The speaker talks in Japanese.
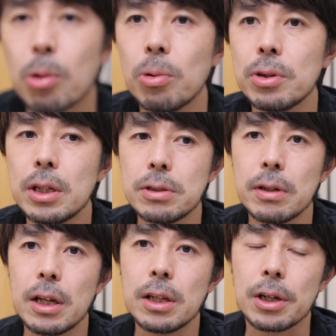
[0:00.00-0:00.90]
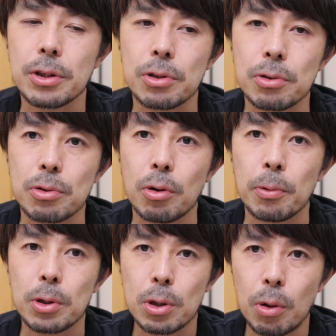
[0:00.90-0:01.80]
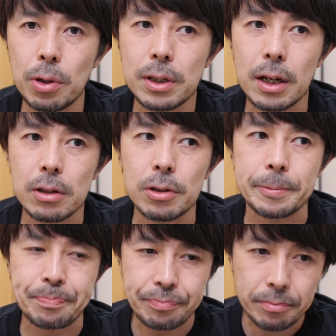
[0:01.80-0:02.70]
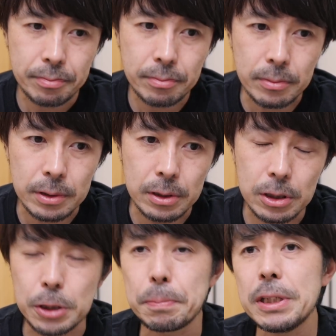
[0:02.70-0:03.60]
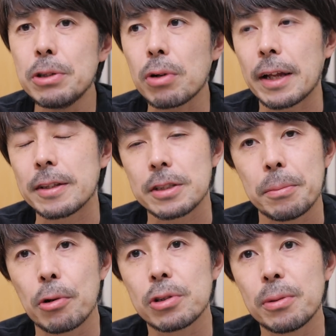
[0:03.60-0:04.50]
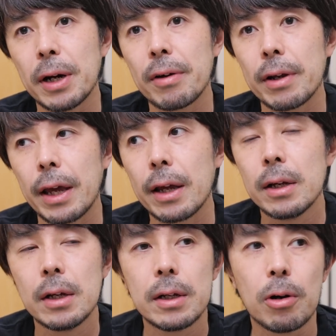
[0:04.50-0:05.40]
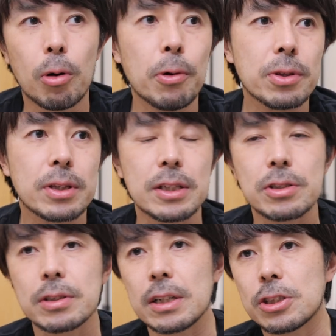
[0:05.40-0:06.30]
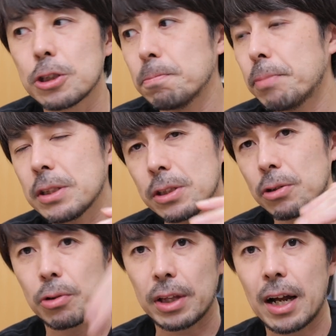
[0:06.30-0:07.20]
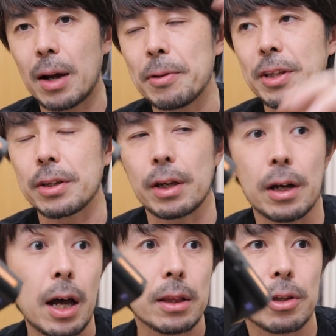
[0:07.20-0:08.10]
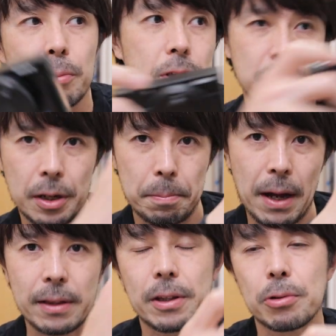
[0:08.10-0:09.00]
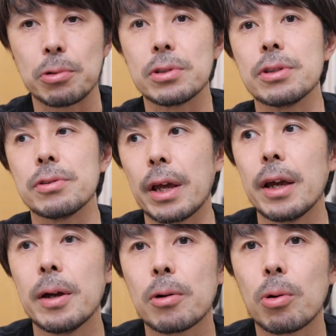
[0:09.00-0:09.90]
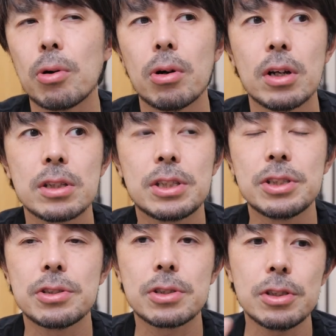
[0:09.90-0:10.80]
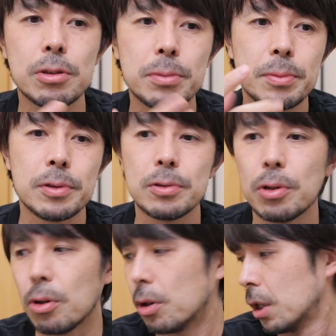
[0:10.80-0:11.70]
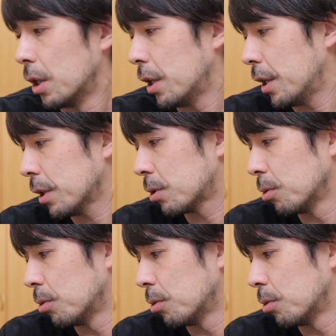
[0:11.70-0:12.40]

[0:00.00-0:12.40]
コンデジは何かっていうと、もうとにかくスピード感ですね。僕の場合はね思った瞬間瞬発力を高めていきたい、あって思った瞬間にパンって撮るっていうね、この気づきの部分を、キヤ